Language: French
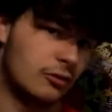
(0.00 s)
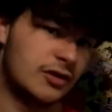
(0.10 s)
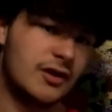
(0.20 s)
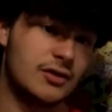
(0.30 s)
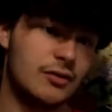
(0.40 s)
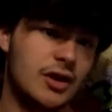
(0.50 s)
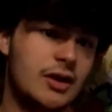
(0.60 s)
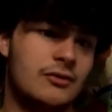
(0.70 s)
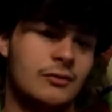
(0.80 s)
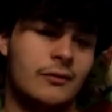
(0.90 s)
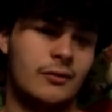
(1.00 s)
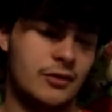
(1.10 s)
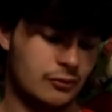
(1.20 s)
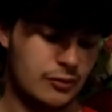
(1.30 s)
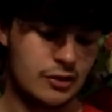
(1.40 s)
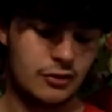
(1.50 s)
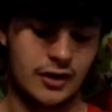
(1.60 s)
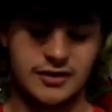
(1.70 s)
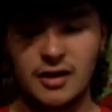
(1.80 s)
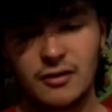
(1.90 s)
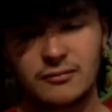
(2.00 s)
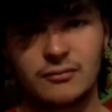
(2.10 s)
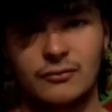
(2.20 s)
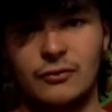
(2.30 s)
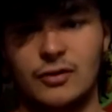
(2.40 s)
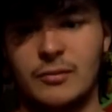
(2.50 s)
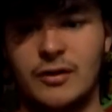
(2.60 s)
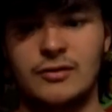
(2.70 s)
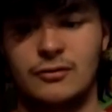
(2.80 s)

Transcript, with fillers: aux États-Unis, ils ont, ils ont mis le RCA, donc la prise